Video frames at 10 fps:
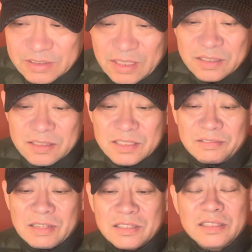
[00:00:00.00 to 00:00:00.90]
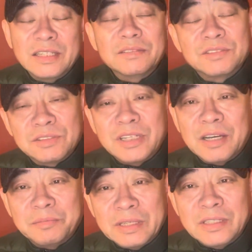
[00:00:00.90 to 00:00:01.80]
常的死亡事件，就这
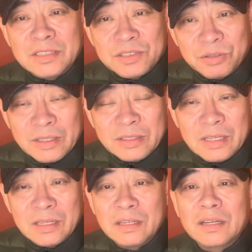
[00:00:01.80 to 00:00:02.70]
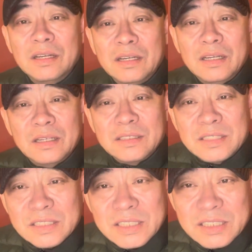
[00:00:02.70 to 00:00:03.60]
样被李景全呢、
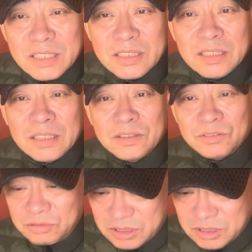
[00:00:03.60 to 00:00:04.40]
曾希圣啊、吴